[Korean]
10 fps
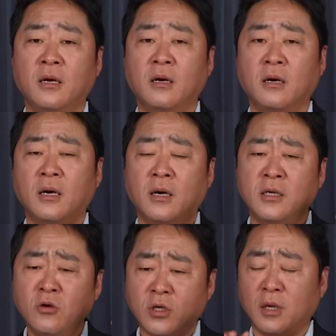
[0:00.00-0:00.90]
어,
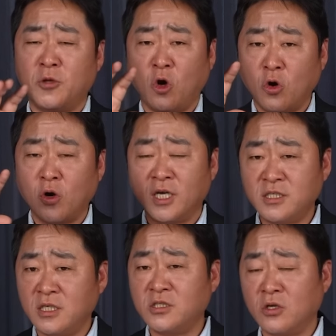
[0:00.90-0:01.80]
이렇게 여러
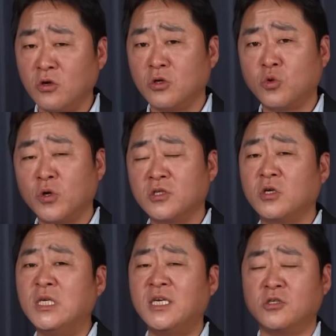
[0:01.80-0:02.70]
가지 채널을
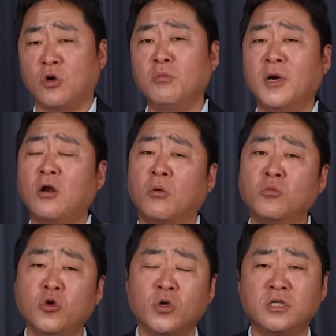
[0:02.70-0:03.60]
통해서 이게 정말
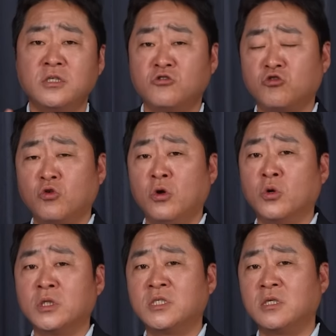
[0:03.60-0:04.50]
업무용인지
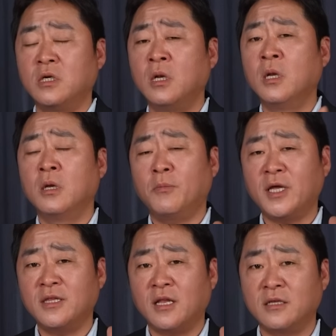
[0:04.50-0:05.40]
주거용인지를
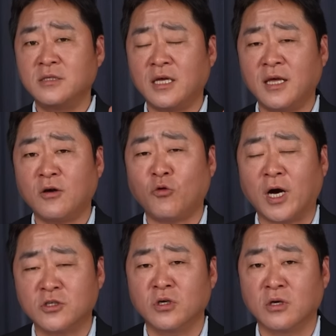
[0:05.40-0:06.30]
판단하는 하나의
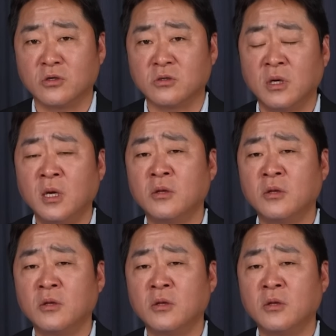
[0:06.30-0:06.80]
과정인 거죠.